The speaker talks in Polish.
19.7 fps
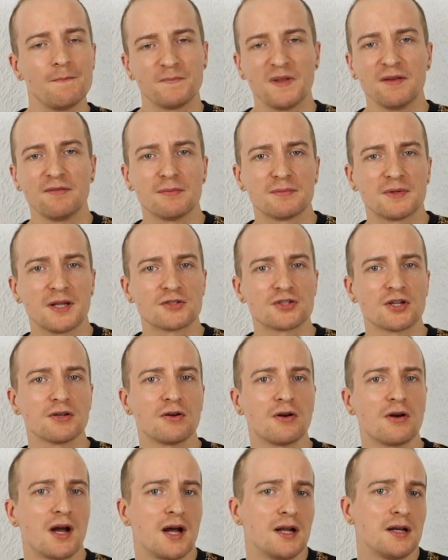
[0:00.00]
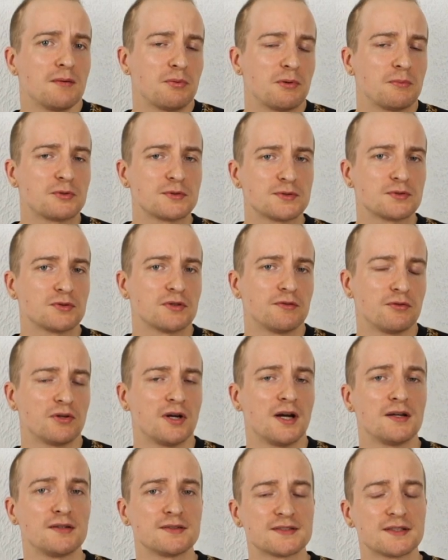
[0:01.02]
Nie wiem dlaczego, ale po prostu
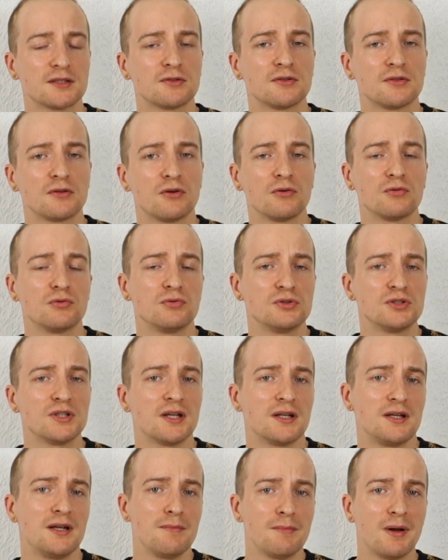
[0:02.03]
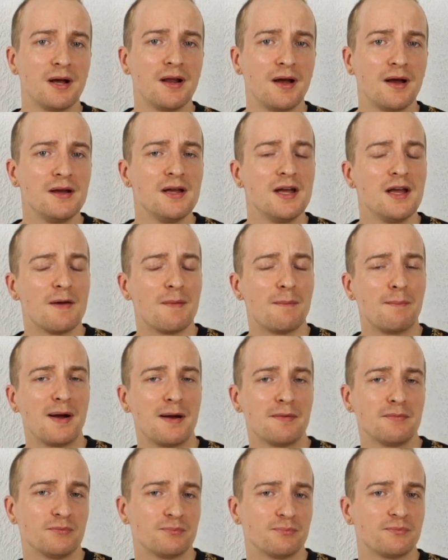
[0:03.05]
wąchając tego ogólnie Lemala
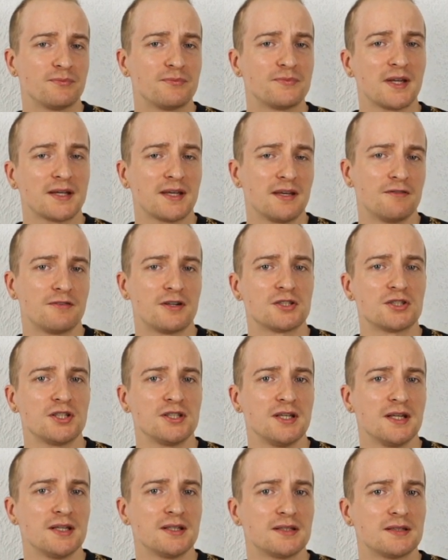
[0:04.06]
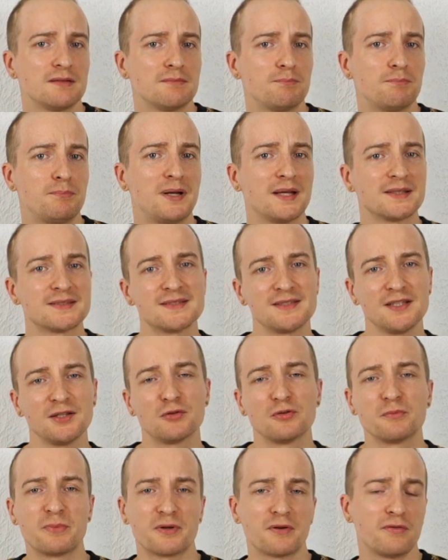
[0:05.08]
mam takie wrażenie
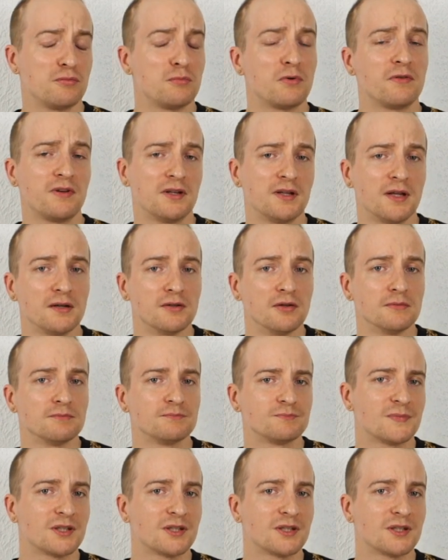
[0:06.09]
plastiku perfumowanego.